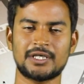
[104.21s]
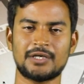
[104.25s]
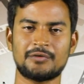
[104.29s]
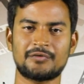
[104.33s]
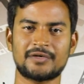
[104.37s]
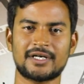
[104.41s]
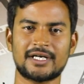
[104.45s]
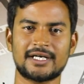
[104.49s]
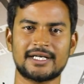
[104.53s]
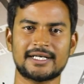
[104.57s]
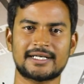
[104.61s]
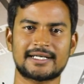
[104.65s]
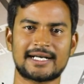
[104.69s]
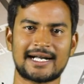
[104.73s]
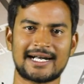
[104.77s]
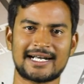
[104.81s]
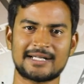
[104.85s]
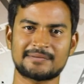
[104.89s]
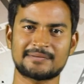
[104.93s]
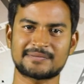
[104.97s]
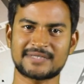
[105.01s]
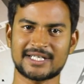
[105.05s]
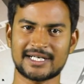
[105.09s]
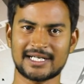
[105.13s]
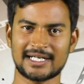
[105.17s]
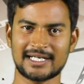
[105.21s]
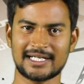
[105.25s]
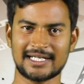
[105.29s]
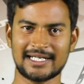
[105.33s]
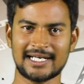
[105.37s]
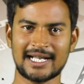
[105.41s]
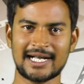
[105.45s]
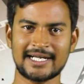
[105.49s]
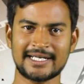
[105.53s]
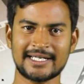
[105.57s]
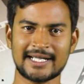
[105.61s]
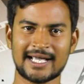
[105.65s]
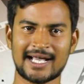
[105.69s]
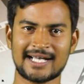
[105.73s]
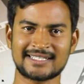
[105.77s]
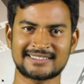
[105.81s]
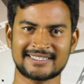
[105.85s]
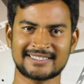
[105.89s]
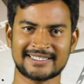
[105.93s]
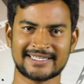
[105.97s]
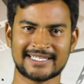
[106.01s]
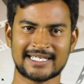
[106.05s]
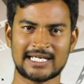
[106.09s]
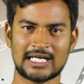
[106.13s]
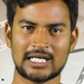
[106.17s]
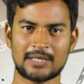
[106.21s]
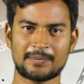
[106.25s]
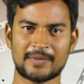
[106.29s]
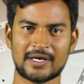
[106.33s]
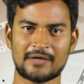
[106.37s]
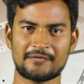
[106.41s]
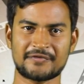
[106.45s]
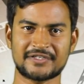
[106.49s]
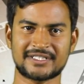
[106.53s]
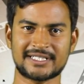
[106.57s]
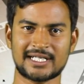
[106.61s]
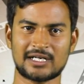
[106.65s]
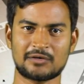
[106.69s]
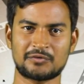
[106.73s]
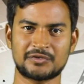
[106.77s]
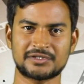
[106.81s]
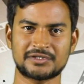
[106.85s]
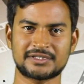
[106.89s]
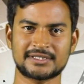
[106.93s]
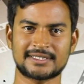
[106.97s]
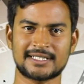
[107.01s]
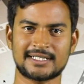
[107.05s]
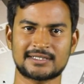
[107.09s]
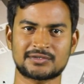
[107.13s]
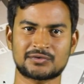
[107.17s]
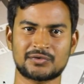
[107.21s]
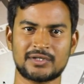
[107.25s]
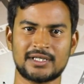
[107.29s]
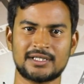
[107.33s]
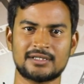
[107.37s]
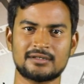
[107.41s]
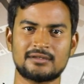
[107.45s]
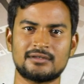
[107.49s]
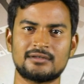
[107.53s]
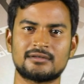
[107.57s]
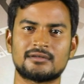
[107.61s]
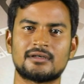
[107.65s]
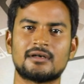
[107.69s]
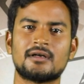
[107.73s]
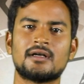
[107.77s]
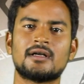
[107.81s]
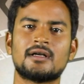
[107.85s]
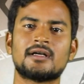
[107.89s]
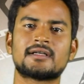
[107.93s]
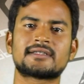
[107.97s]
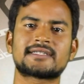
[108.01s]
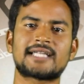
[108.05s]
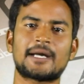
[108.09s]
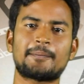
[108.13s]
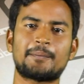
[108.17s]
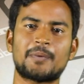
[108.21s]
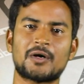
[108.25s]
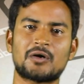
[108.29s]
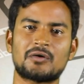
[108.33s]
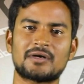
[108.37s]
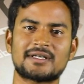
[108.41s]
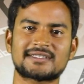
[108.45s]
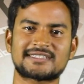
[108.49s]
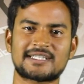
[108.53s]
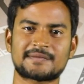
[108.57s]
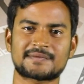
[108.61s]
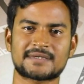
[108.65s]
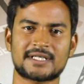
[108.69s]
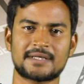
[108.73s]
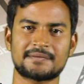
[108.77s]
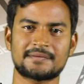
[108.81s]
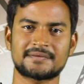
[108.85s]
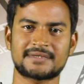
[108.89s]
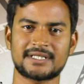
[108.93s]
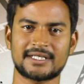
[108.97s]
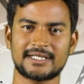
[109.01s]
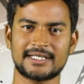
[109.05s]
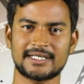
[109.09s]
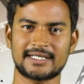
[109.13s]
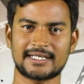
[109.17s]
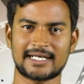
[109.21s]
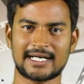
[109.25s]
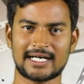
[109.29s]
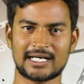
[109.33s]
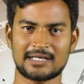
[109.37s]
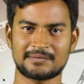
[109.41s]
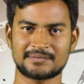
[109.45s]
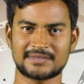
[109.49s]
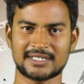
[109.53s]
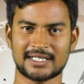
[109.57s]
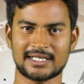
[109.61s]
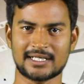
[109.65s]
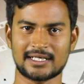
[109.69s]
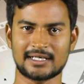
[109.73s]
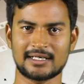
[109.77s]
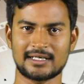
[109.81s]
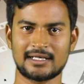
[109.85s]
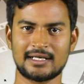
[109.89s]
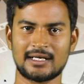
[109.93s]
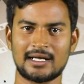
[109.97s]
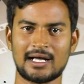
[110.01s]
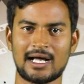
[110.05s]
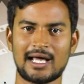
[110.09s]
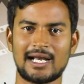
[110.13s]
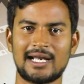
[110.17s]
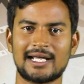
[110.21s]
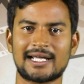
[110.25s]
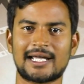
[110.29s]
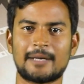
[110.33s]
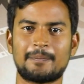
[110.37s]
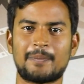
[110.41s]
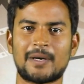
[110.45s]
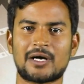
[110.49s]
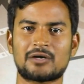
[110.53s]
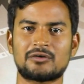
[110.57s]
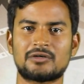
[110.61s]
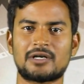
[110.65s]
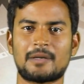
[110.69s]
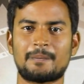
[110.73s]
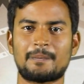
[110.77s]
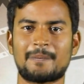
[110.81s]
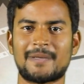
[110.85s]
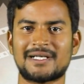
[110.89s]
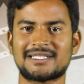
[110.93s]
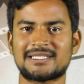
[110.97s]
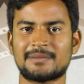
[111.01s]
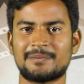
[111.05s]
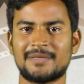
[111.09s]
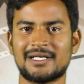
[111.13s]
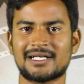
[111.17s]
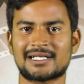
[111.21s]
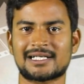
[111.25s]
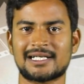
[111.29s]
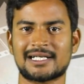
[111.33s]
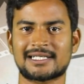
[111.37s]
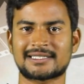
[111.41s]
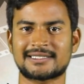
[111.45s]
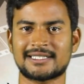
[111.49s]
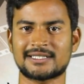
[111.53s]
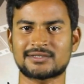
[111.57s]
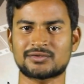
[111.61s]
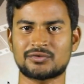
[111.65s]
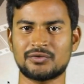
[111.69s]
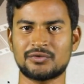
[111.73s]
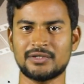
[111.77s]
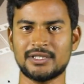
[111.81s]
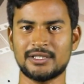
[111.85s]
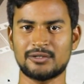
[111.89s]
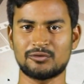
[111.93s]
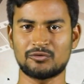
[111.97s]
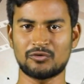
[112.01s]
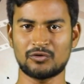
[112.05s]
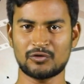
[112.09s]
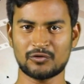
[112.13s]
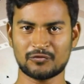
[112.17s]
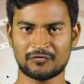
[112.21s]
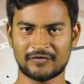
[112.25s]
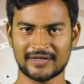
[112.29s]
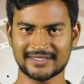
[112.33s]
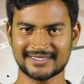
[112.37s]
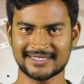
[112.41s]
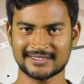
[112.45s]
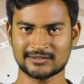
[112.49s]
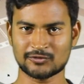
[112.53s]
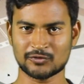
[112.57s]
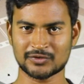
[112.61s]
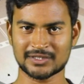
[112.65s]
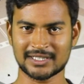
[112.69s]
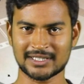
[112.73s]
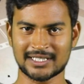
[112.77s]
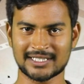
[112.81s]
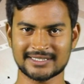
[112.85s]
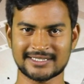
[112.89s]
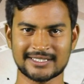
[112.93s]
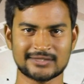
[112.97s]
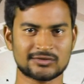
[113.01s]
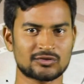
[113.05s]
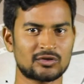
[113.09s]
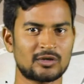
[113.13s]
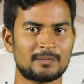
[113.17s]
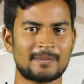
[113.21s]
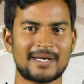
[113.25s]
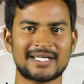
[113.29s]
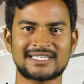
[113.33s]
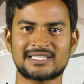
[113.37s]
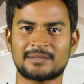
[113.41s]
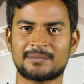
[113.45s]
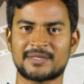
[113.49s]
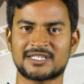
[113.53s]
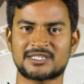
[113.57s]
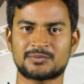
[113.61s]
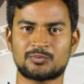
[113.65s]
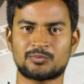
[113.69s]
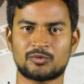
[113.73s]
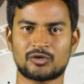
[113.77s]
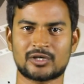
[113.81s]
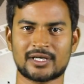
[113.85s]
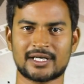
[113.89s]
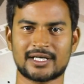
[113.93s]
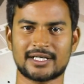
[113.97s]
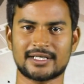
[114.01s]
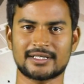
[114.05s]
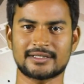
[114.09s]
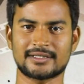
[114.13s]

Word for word: ఉండండి గ్రహణం ఛానల్ ఇలాంటి ఆసక్తికరమైన విషయాల గురించి తెలుసుకునేందుకు తప్పకుండా సబ్స్క్రైబ్ చేయండి గ్రహణం ఛానల్ అలాగే పక్కనున్న బెల్చమ్ని క్లిక్ చేసుకొని నోటిఫికేషన్స్ వచ్చేలా చేసుకోవడం మాత్రం మర్చిపోకండి